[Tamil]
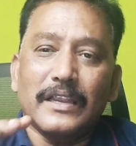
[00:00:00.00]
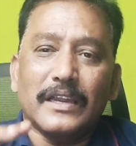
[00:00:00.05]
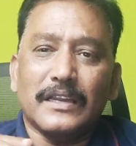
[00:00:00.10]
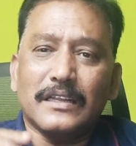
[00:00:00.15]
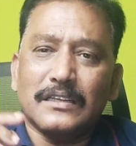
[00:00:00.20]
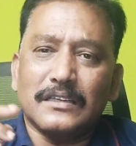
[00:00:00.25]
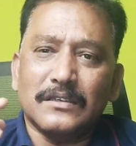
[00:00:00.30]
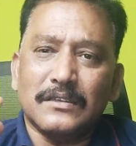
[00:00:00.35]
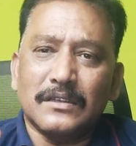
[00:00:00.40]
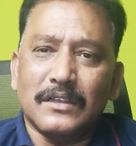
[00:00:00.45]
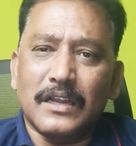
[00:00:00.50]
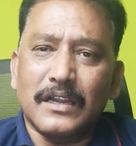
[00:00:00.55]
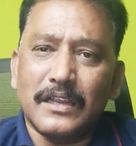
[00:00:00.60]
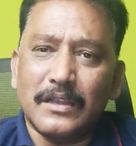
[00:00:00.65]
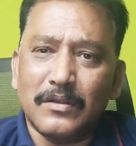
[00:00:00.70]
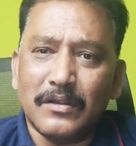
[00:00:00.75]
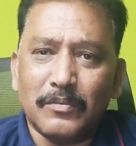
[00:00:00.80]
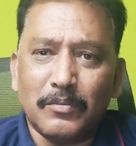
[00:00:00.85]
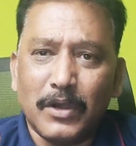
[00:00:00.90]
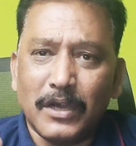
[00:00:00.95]
எனக்கு
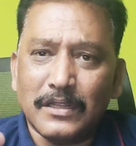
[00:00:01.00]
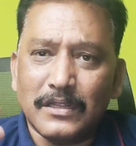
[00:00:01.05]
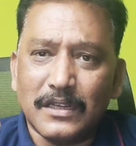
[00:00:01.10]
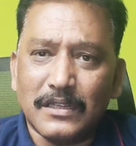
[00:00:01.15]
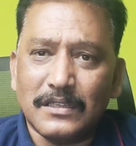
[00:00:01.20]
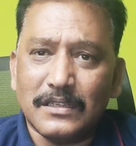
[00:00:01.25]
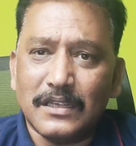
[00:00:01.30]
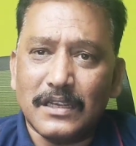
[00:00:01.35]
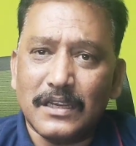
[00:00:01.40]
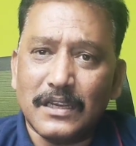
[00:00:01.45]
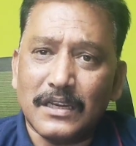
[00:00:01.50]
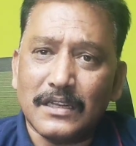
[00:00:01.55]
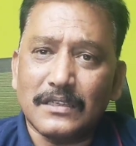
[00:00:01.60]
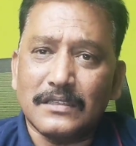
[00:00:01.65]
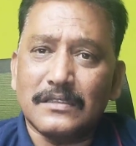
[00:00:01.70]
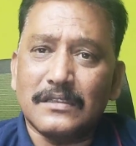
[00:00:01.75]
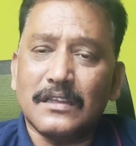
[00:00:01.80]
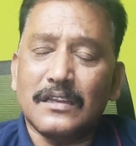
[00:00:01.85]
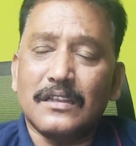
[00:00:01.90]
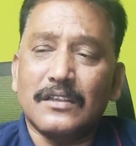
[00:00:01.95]
என்னை பாதுகாத்துக்க
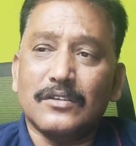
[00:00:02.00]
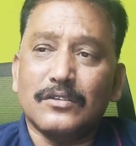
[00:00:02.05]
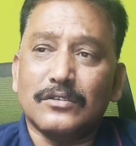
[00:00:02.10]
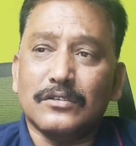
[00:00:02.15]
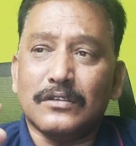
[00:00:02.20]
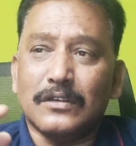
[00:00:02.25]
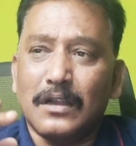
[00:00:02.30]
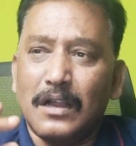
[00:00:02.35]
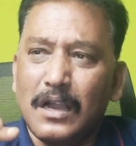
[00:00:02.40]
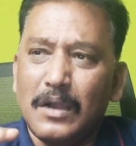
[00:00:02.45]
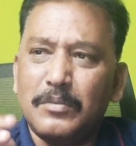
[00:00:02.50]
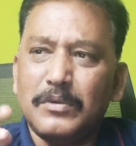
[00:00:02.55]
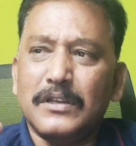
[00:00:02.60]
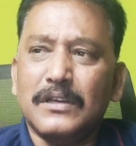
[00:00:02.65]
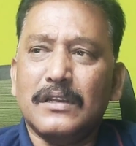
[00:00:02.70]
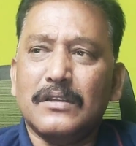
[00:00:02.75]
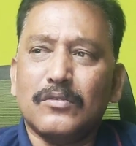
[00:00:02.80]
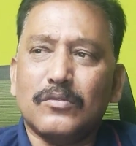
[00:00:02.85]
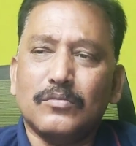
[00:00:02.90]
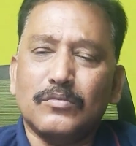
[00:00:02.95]
எனக்கு தெரியும்
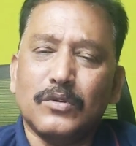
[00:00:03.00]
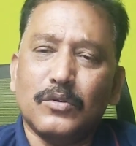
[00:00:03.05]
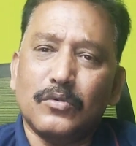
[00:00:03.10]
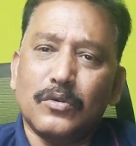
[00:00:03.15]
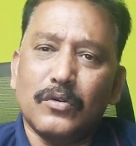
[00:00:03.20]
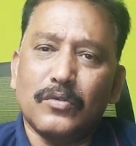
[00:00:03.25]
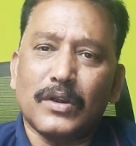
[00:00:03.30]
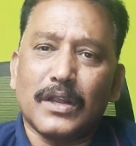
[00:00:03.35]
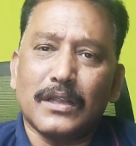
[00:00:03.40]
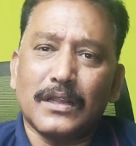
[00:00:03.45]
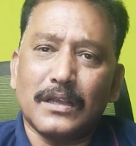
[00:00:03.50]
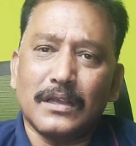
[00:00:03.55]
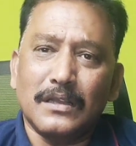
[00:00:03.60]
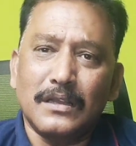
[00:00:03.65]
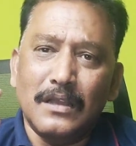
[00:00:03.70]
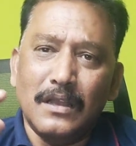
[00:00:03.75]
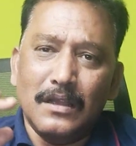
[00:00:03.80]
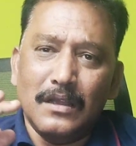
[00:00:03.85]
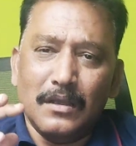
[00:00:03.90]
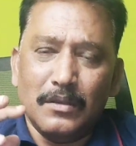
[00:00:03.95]
அப்படின்லாம் ரொம்ப ஓவராக தான்
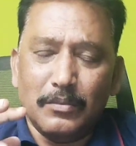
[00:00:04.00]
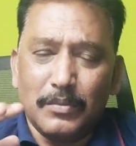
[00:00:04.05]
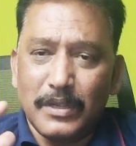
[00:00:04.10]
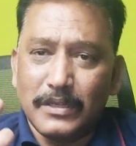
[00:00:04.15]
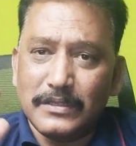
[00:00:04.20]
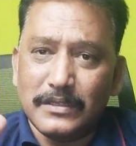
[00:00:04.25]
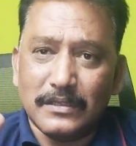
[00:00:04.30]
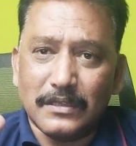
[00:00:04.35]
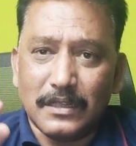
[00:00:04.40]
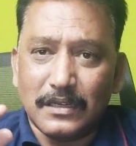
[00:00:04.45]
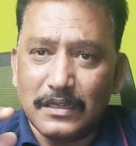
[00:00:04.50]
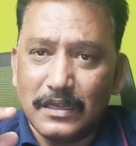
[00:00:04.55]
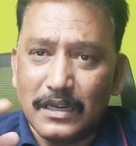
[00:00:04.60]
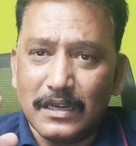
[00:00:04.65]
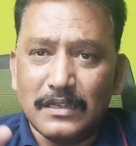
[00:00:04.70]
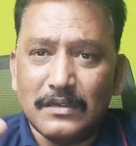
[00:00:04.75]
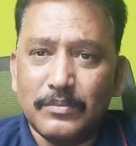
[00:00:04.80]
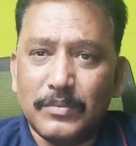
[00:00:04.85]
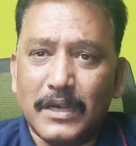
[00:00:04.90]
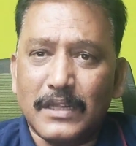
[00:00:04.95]
பேசியிருந்தார்
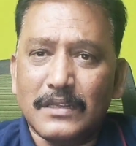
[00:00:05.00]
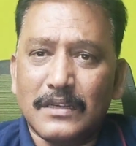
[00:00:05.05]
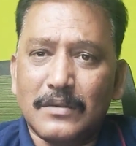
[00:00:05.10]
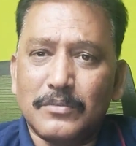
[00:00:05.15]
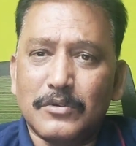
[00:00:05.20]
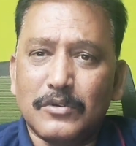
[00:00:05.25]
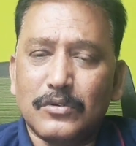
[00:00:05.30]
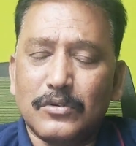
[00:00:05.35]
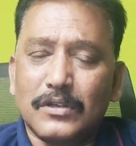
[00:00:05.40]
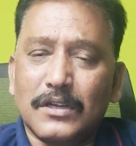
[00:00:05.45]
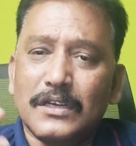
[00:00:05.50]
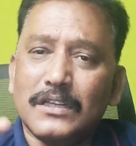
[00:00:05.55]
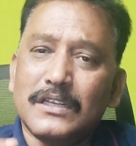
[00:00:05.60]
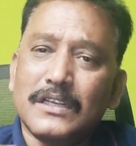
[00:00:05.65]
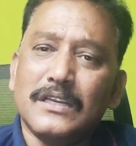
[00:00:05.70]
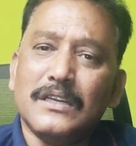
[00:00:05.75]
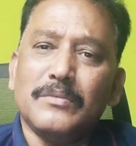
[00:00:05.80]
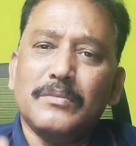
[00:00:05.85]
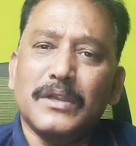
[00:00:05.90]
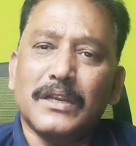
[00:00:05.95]
எனக்கு பாதுகாப்பு கொடுங்கன்னு
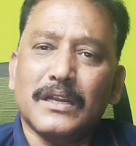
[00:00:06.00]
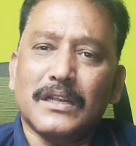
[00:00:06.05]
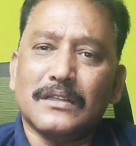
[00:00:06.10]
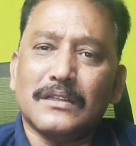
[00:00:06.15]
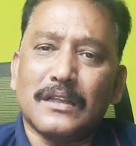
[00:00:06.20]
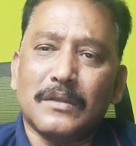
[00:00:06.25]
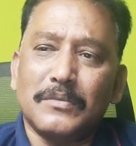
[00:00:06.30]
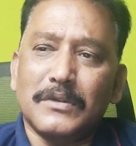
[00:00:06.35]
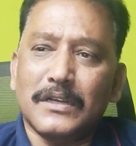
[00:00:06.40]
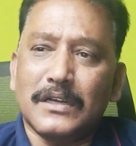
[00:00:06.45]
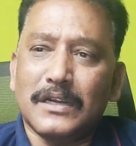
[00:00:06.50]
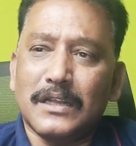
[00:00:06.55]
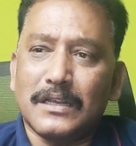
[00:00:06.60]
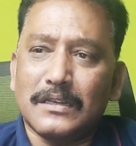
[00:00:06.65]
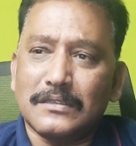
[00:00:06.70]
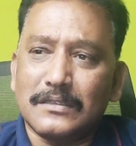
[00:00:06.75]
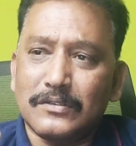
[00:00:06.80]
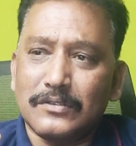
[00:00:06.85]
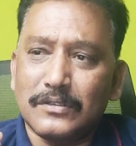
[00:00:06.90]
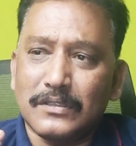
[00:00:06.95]
இனிமேல் நான் தமிழ்நாடு
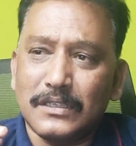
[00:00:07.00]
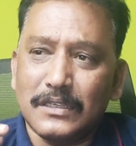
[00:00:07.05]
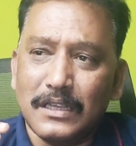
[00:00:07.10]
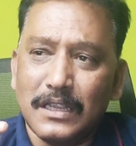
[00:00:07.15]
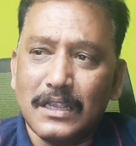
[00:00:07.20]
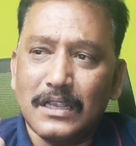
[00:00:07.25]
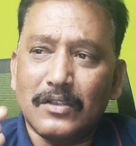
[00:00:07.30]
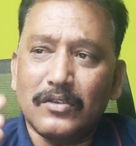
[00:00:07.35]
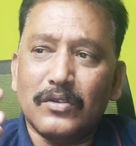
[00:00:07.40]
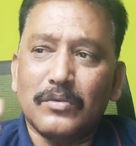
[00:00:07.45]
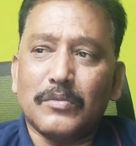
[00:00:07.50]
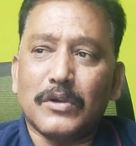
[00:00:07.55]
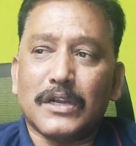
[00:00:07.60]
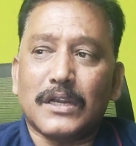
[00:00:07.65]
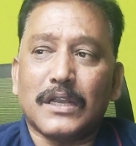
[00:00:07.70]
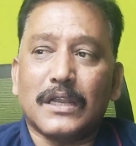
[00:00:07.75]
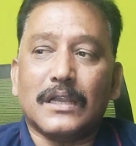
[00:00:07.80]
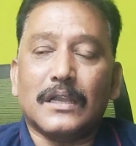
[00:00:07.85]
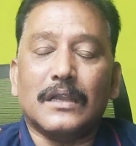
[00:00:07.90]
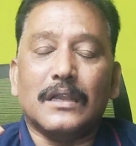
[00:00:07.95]
அரசை வந்து கேட்கவே
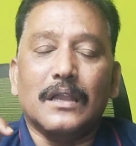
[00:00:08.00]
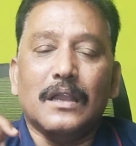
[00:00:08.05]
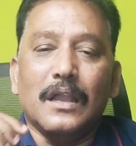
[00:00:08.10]
மாட்டேன்